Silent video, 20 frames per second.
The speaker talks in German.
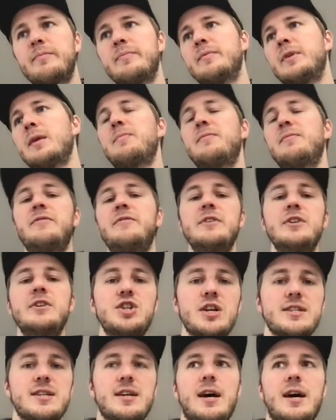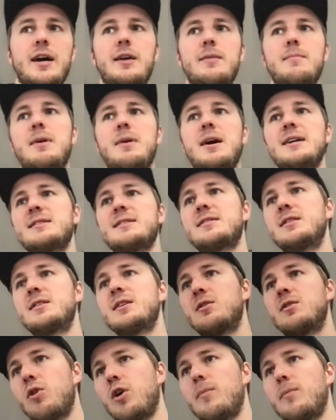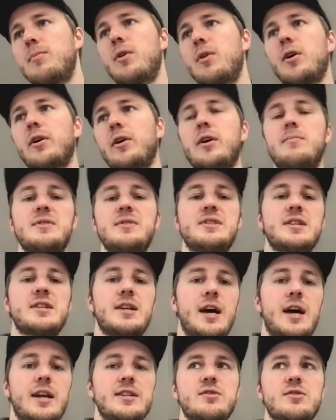gibt Features rein, passt die Core-Blöcke ein bisschen an,